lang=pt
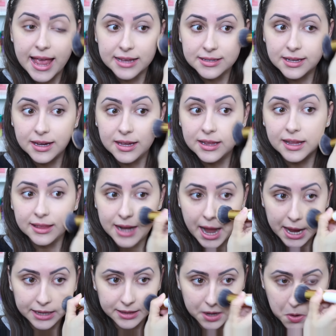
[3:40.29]
essa aqui da
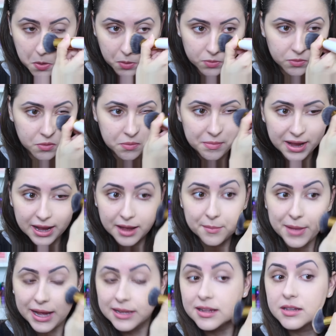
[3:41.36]
Tracta com uma
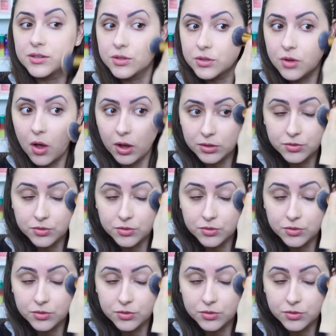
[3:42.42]
camada só,